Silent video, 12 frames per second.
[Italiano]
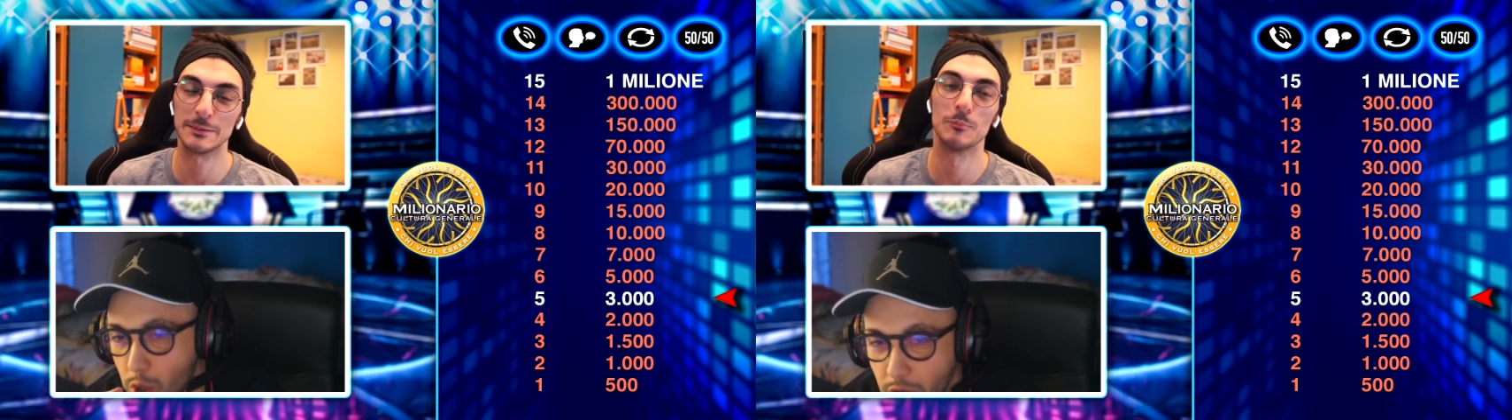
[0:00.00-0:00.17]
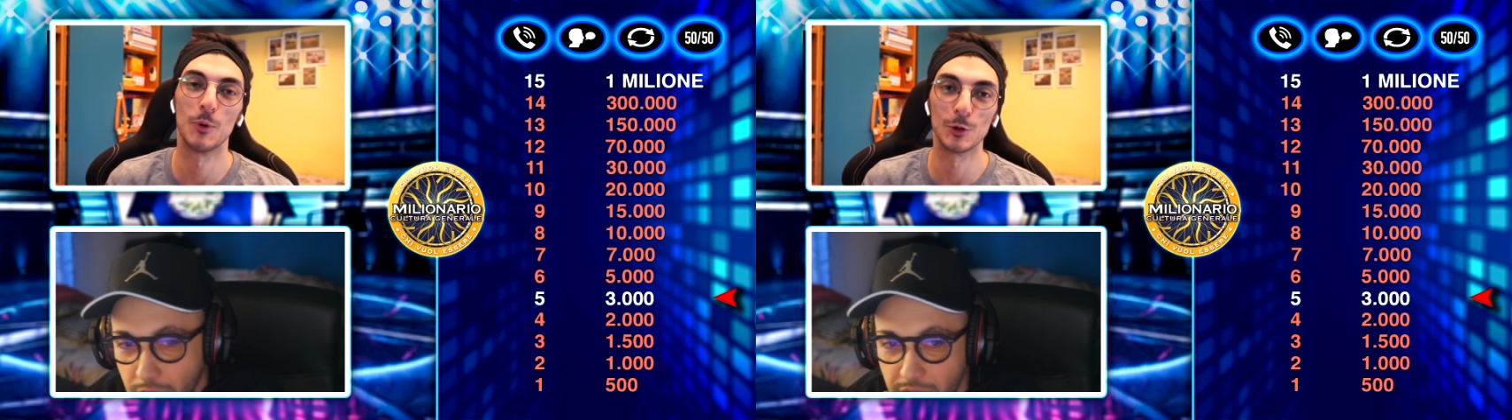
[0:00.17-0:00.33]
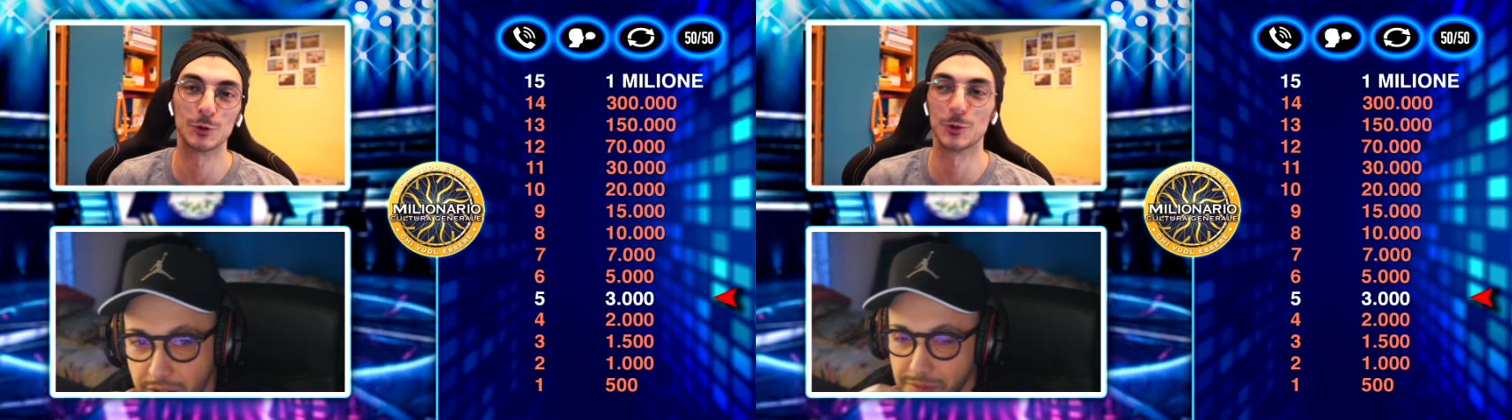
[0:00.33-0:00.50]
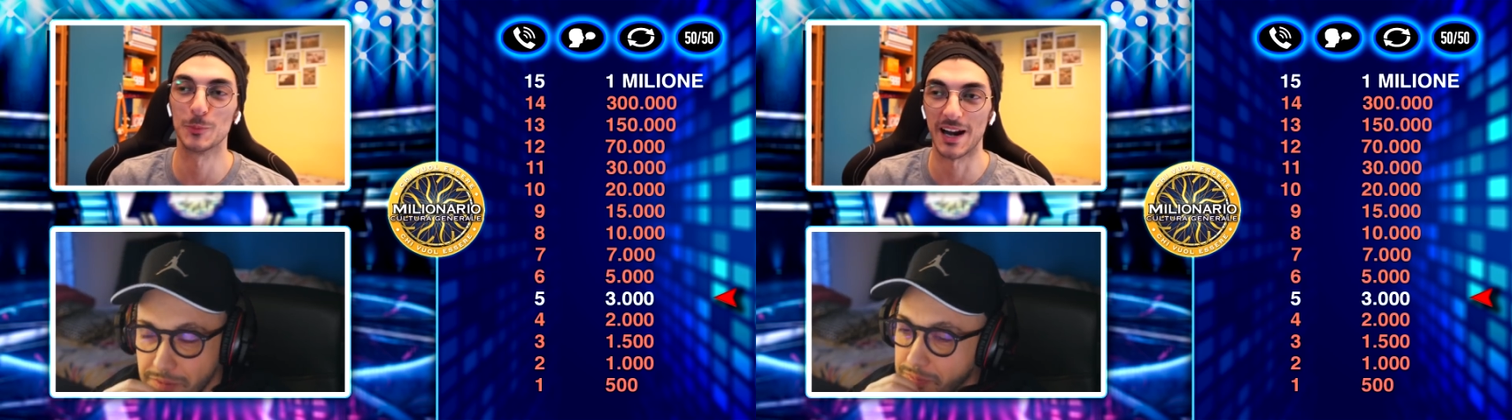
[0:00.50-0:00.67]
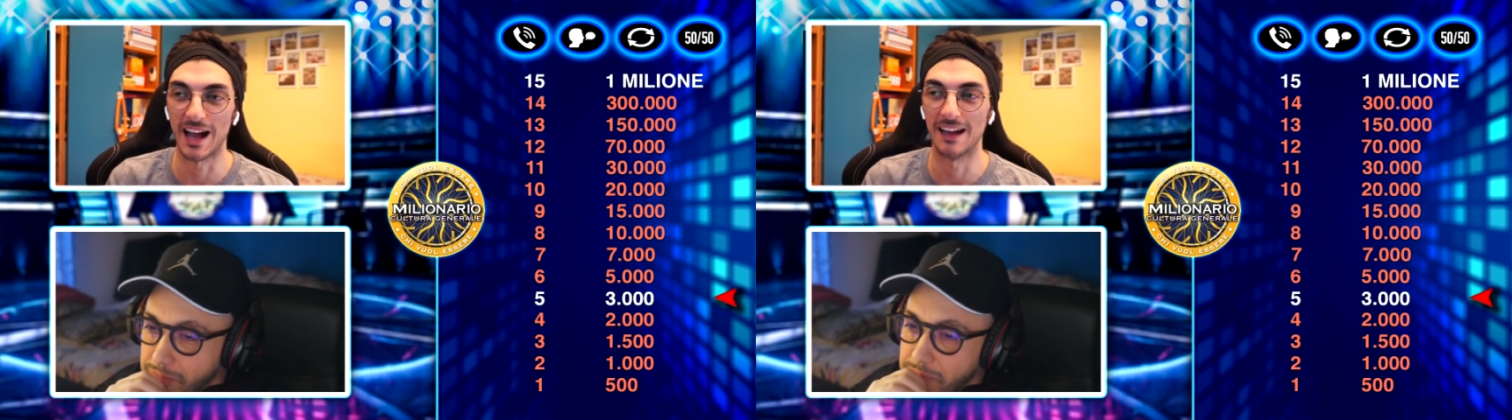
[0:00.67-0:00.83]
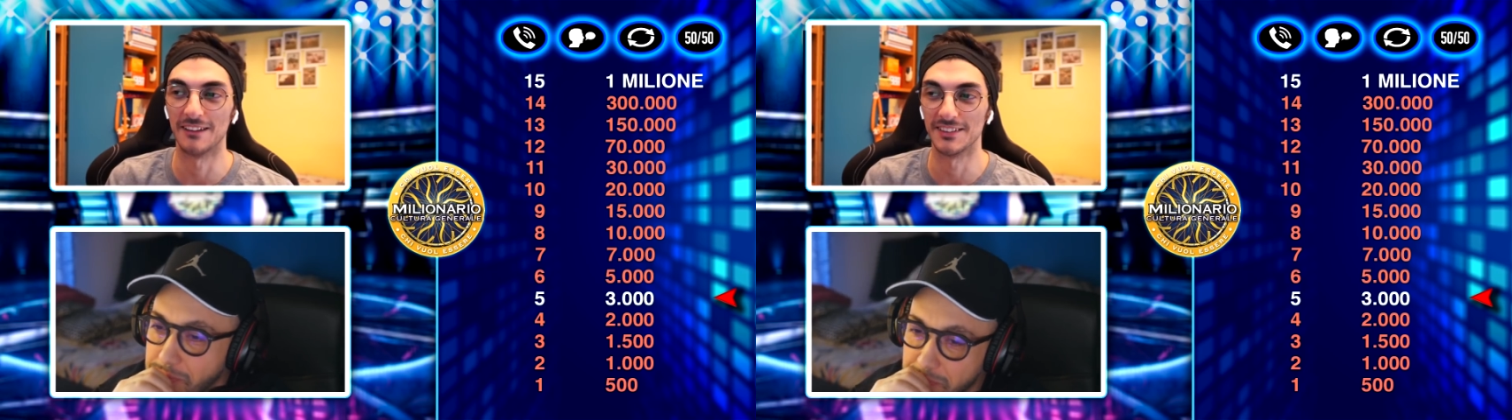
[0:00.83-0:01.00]
Google. molto
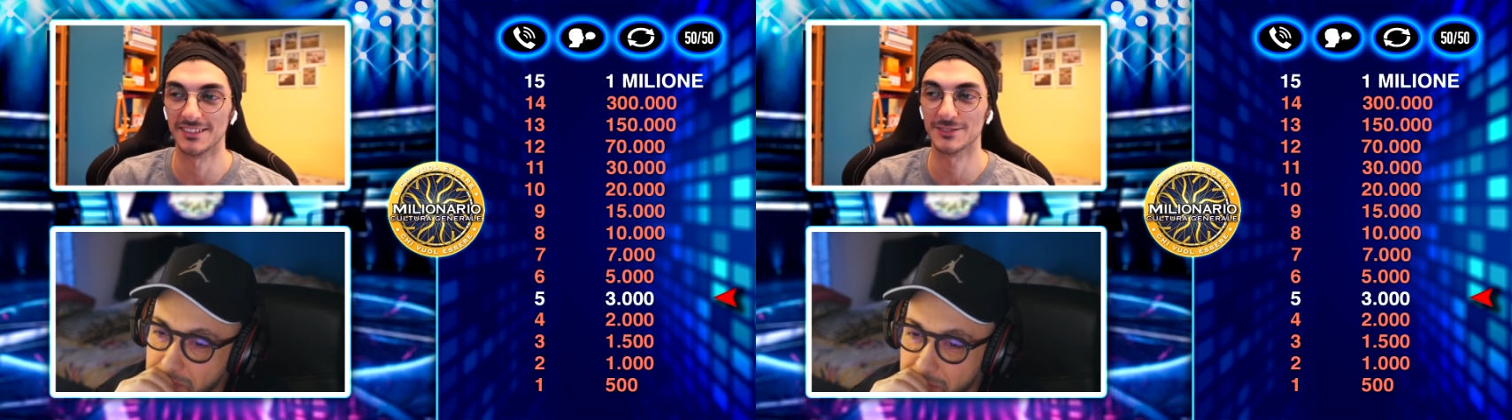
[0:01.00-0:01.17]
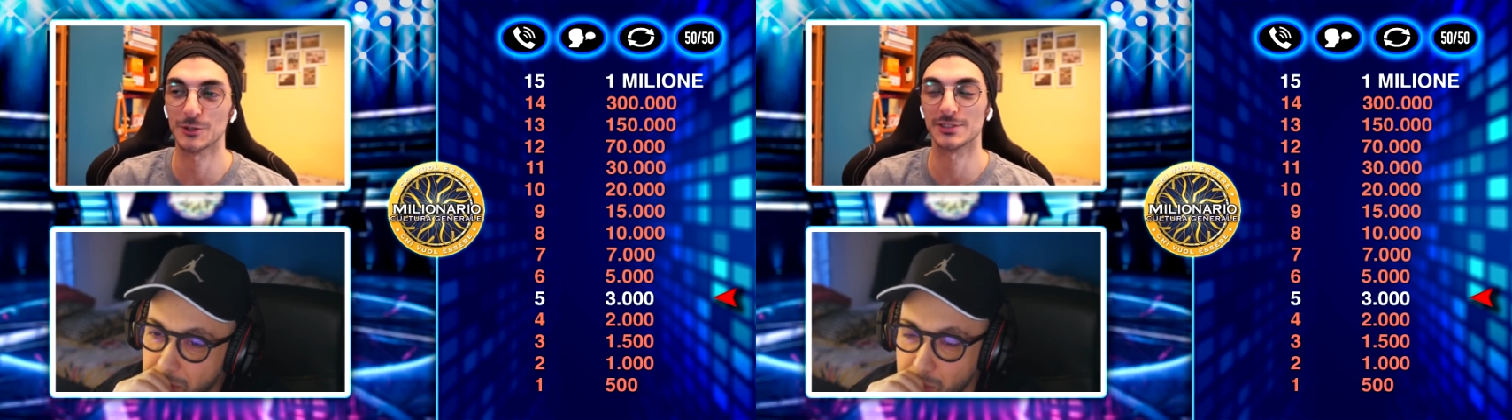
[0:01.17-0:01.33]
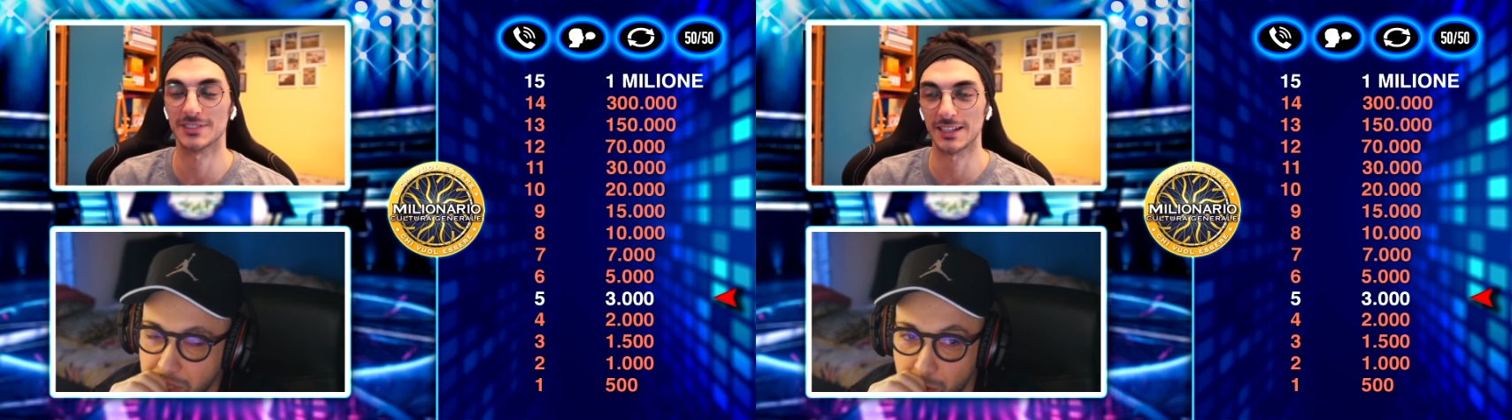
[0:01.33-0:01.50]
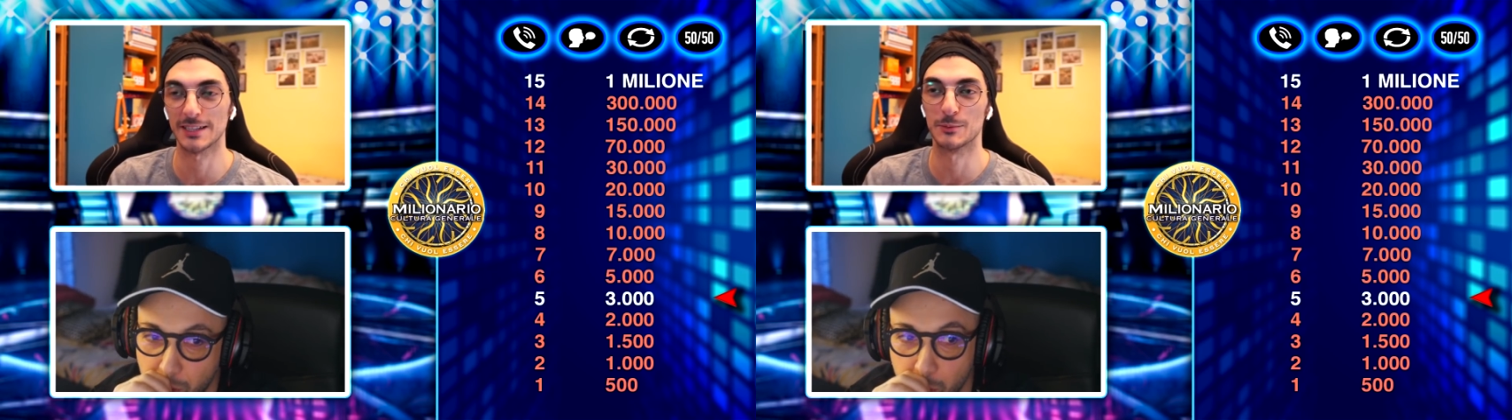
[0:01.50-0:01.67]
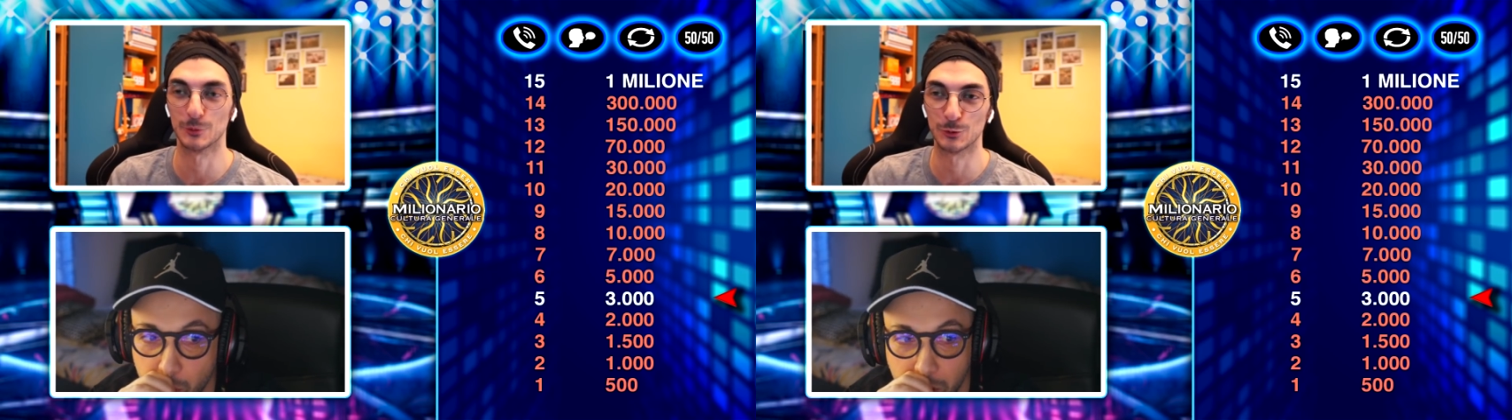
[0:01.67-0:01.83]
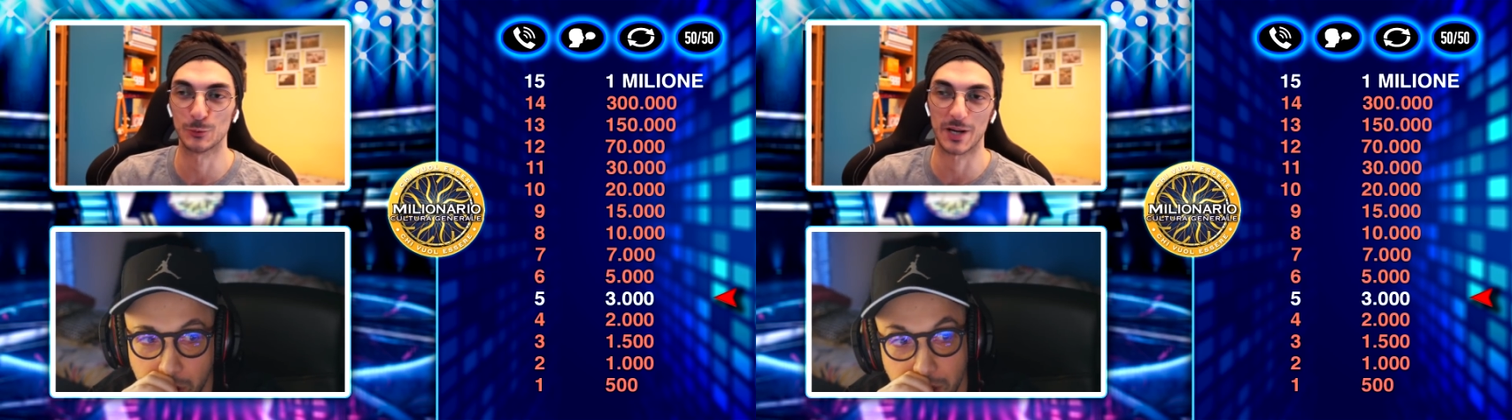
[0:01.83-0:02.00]
bravi. Sono ha stati usato molto
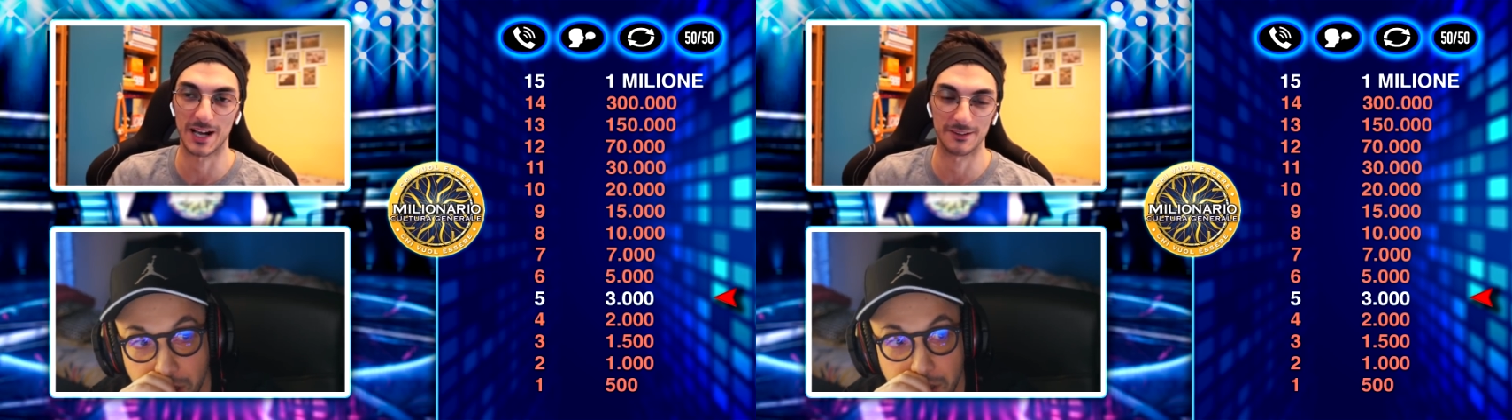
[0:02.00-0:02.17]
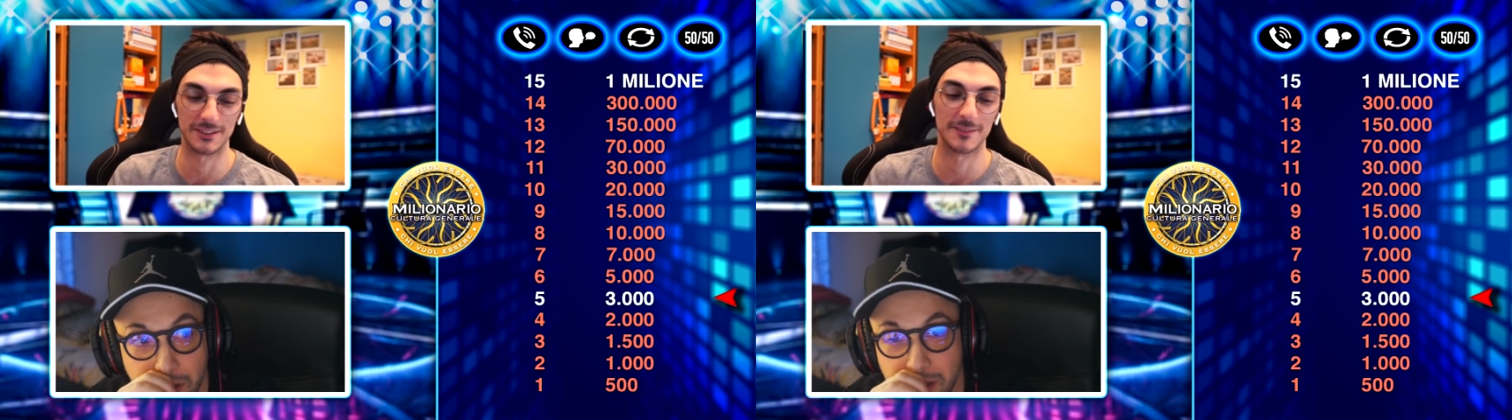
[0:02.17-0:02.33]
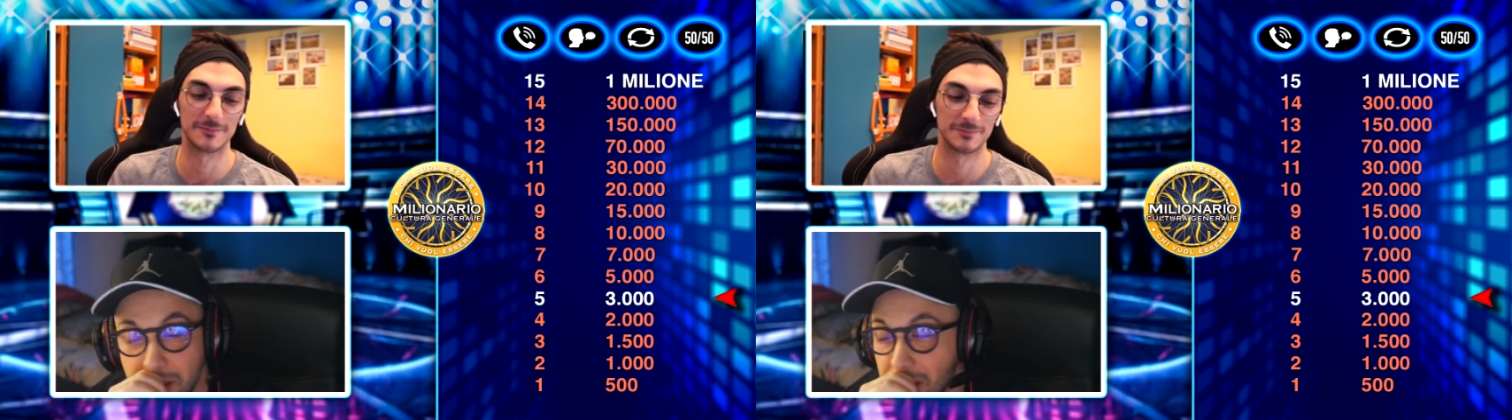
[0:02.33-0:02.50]
Google. Bravi, eh.